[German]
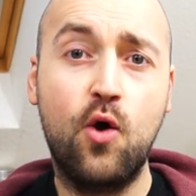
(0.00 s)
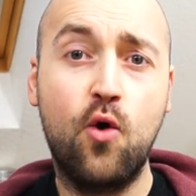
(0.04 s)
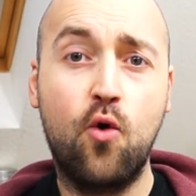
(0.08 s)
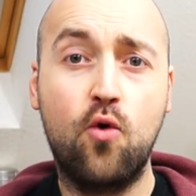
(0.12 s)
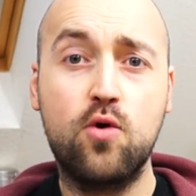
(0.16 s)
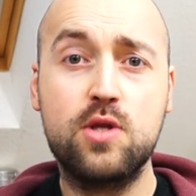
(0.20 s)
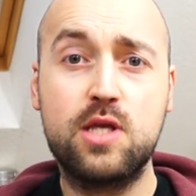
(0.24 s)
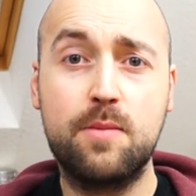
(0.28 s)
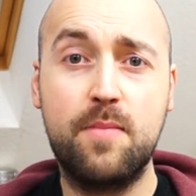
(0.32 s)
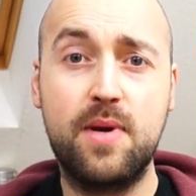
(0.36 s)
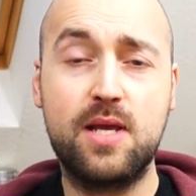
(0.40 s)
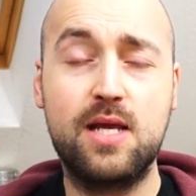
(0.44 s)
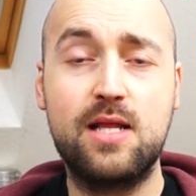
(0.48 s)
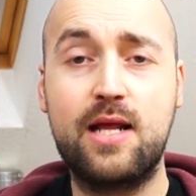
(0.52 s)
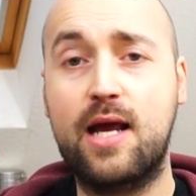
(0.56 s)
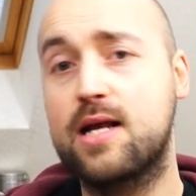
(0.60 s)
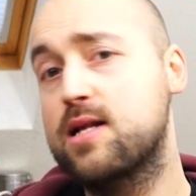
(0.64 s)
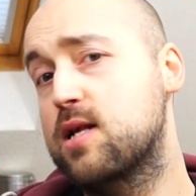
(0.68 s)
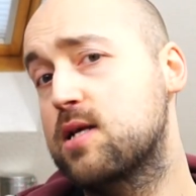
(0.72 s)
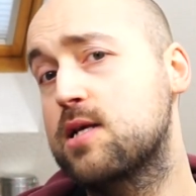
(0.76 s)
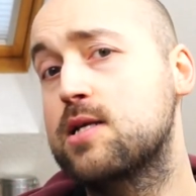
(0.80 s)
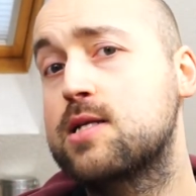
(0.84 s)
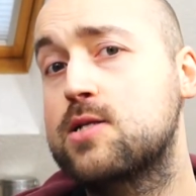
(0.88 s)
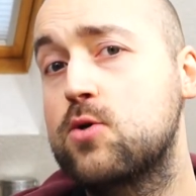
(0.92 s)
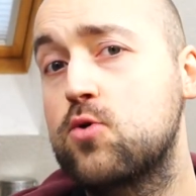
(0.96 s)
und mit den
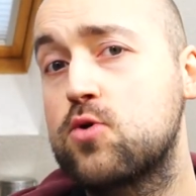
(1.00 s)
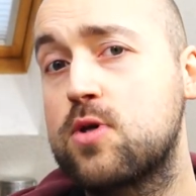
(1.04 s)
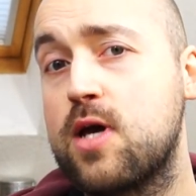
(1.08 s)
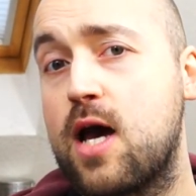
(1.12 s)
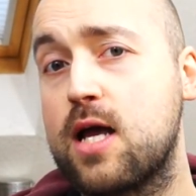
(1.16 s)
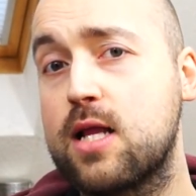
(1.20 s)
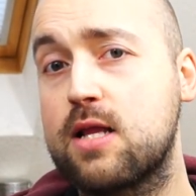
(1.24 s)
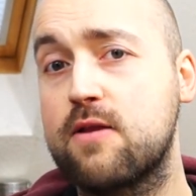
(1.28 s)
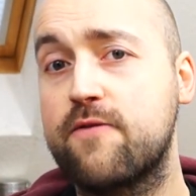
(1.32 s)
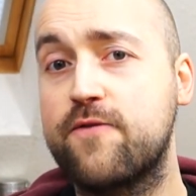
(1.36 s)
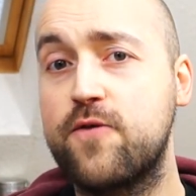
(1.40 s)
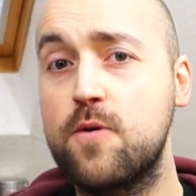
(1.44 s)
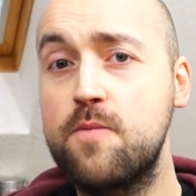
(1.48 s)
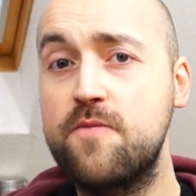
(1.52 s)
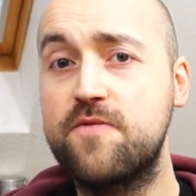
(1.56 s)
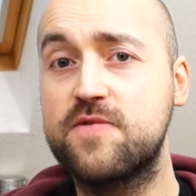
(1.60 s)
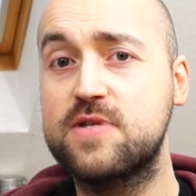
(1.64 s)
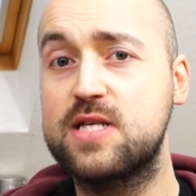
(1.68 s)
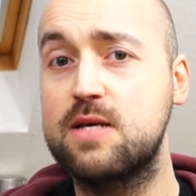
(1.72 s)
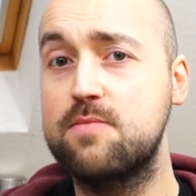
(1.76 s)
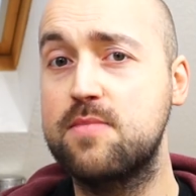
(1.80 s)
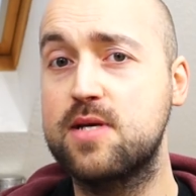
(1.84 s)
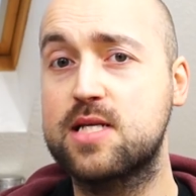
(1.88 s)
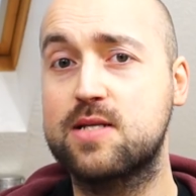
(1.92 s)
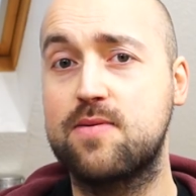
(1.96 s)
restlichen Zutaten
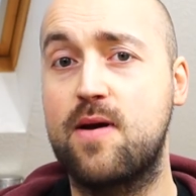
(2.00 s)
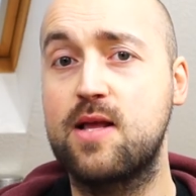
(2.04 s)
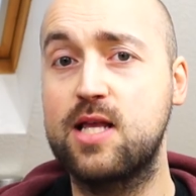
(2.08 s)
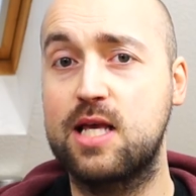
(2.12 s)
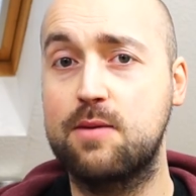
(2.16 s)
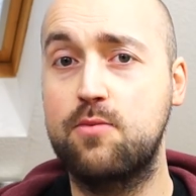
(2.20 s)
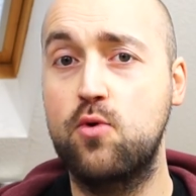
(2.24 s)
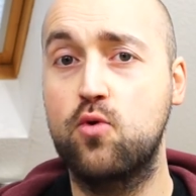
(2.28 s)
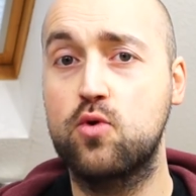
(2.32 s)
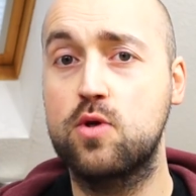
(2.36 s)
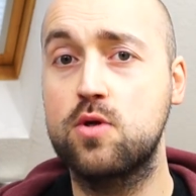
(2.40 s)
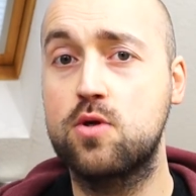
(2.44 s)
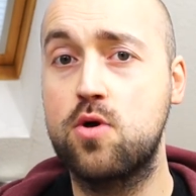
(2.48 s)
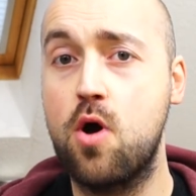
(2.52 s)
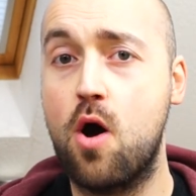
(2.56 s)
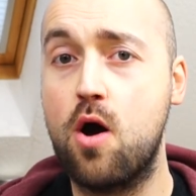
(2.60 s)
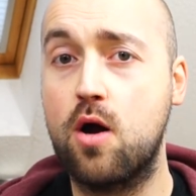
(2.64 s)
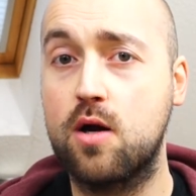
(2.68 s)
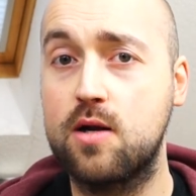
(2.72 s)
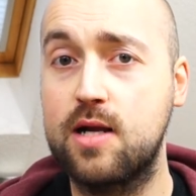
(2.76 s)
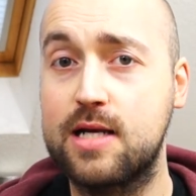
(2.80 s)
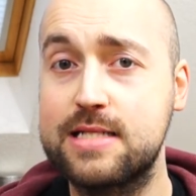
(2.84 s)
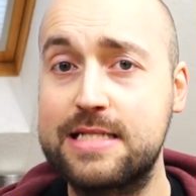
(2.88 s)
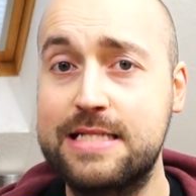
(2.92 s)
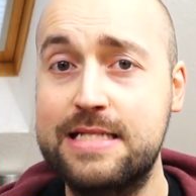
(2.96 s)
15 bis 20 Minuten
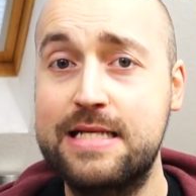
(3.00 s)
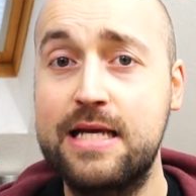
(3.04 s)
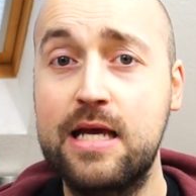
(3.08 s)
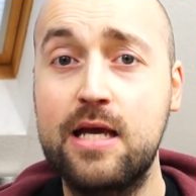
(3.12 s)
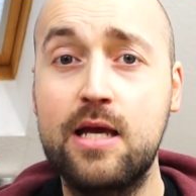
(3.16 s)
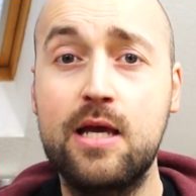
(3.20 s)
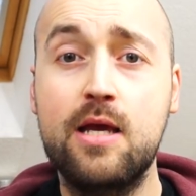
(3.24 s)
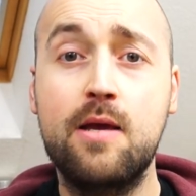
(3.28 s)
kochen lassen,